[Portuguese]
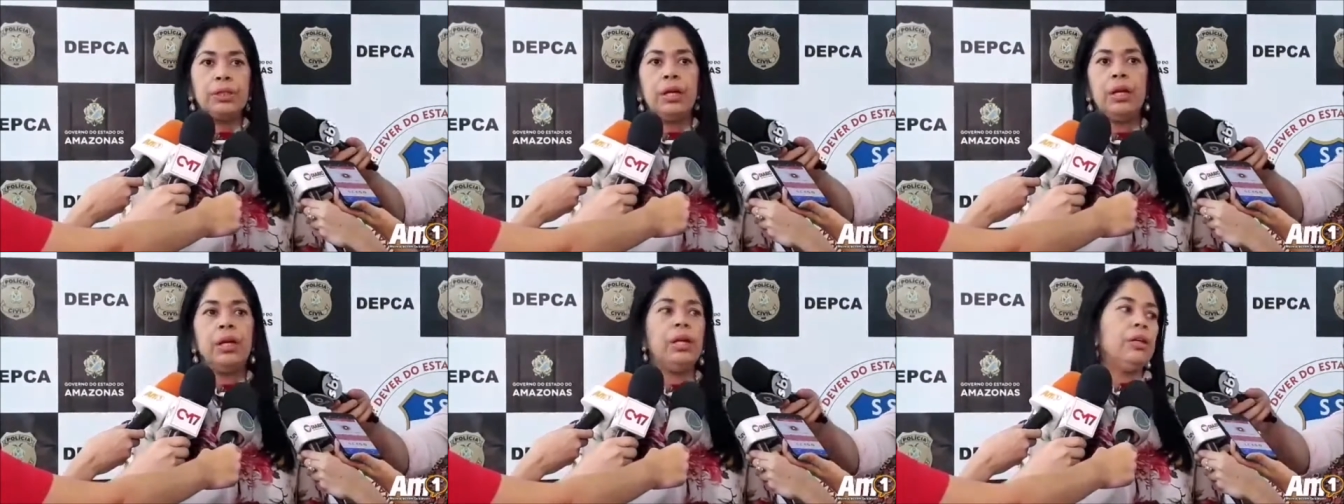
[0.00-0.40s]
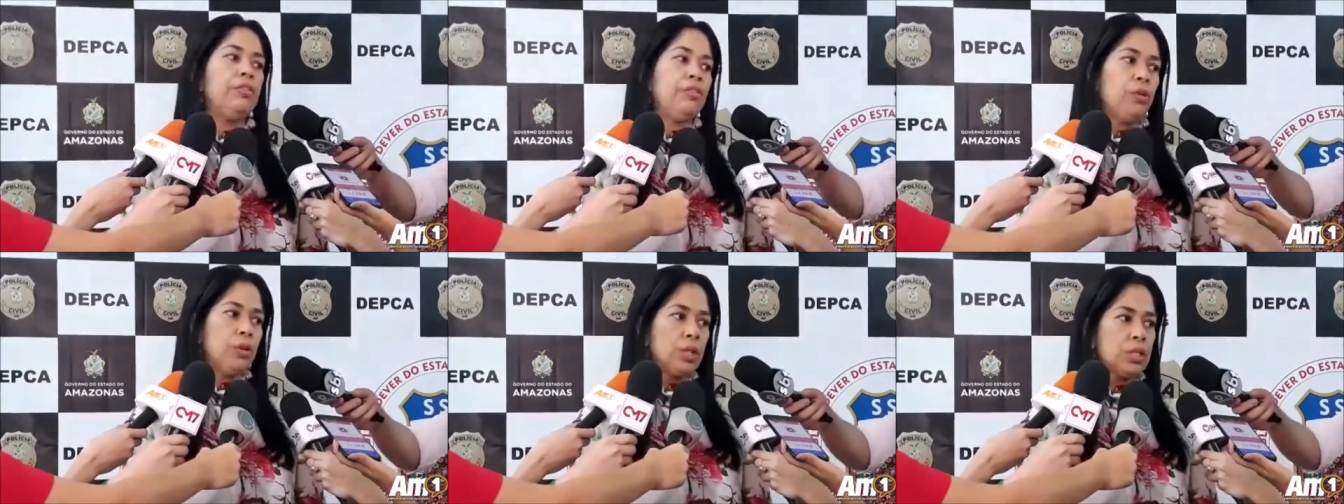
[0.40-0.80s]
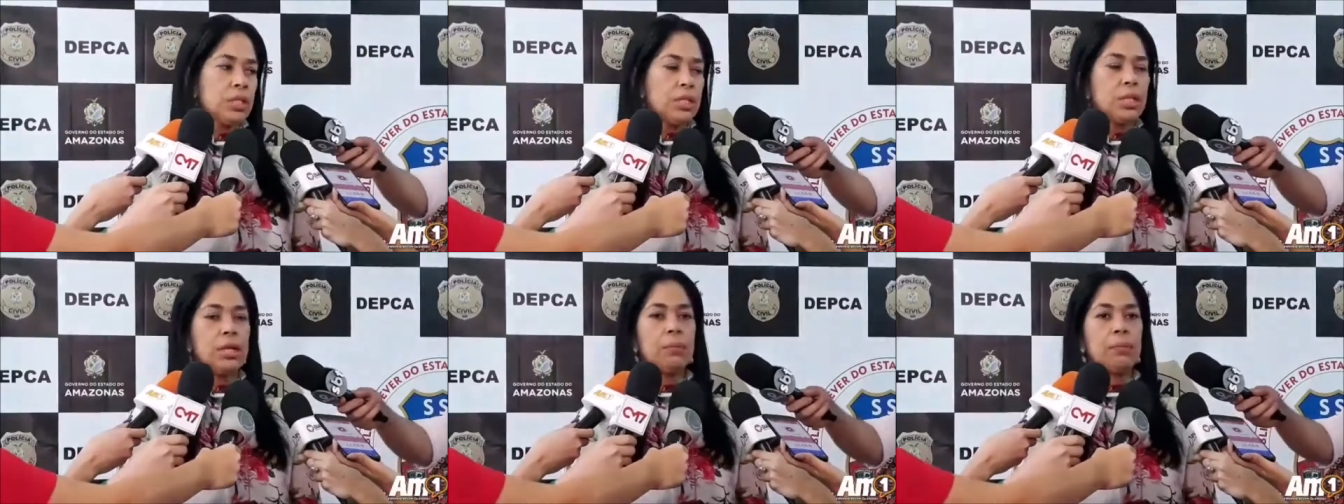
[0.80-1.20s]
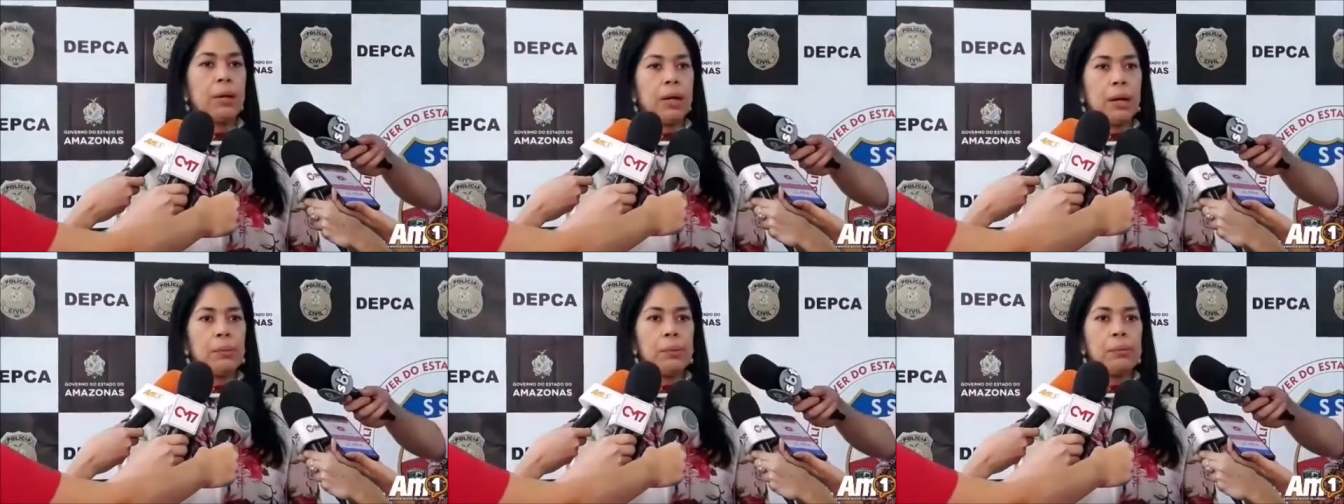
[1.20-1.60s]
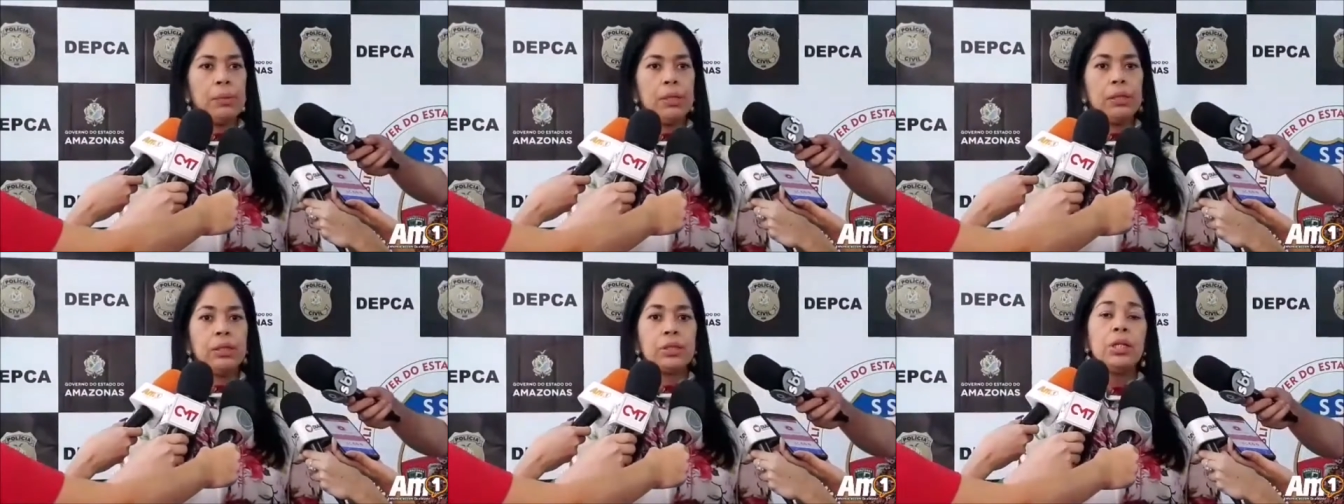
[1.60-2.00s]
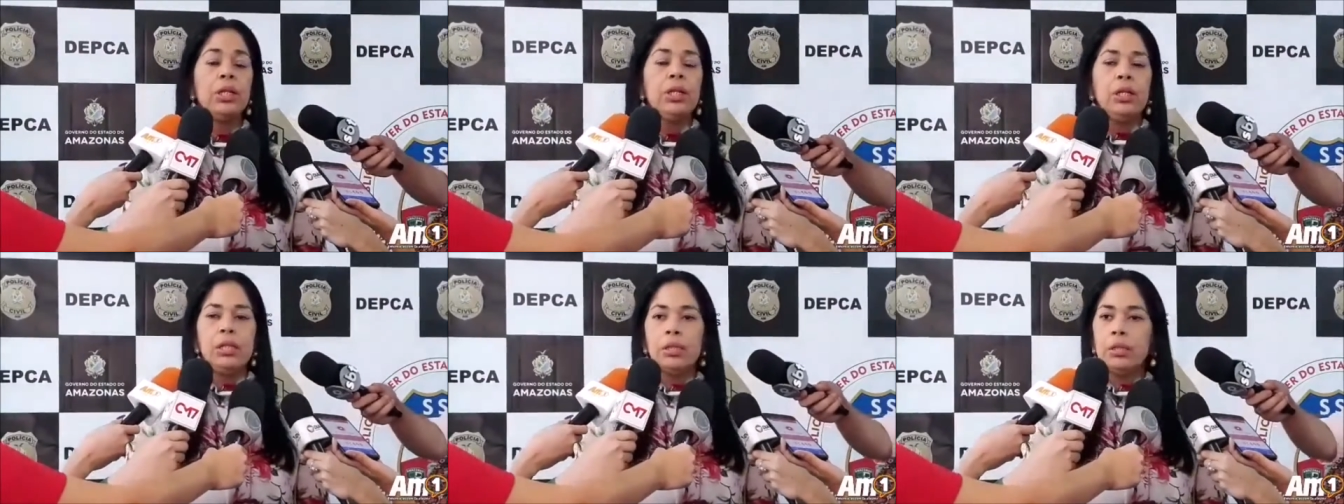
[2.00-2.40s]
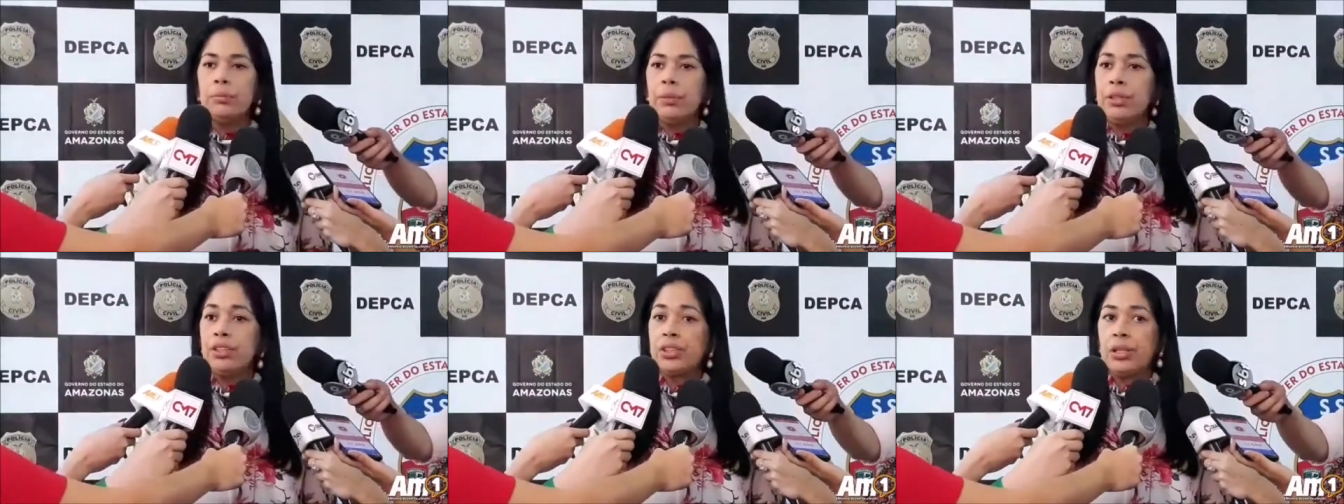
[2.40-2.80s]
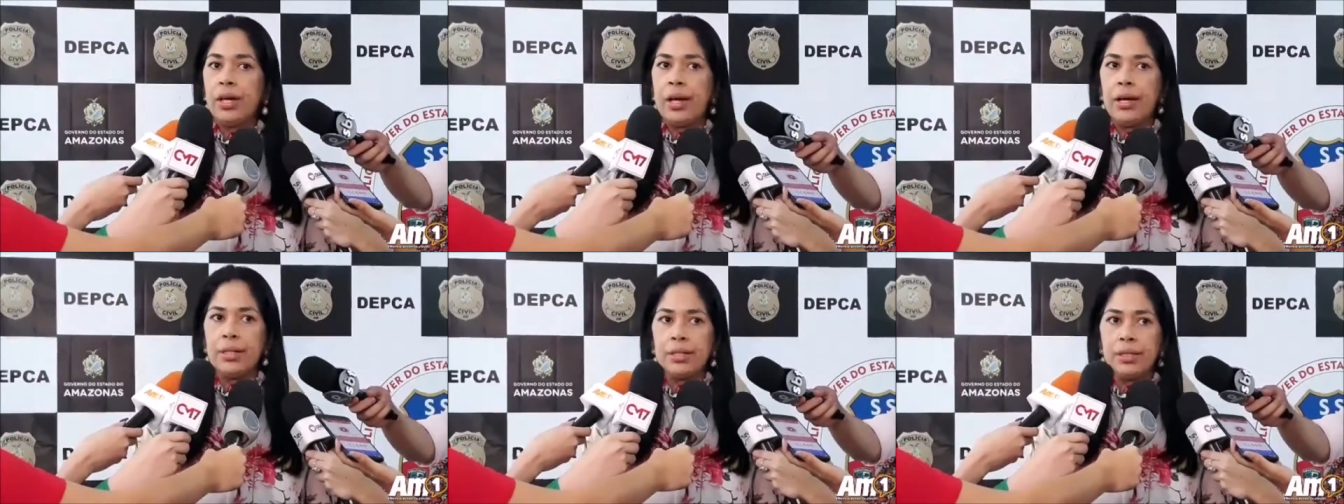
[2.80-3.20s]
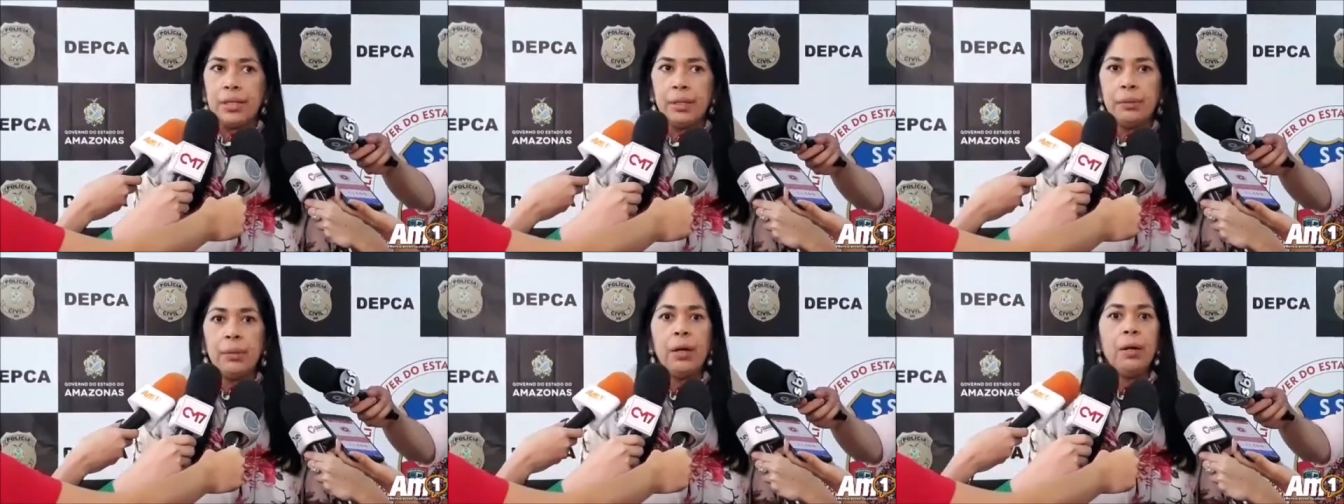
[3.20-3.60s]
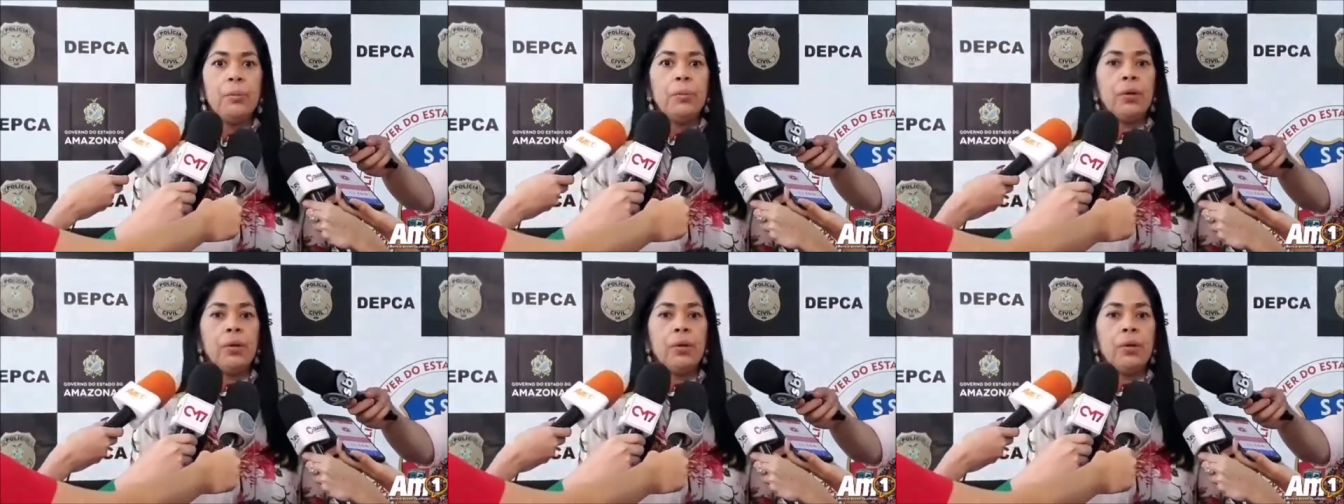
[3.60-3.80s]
né, e fornecer, pagar bebidas, e também de cárcere,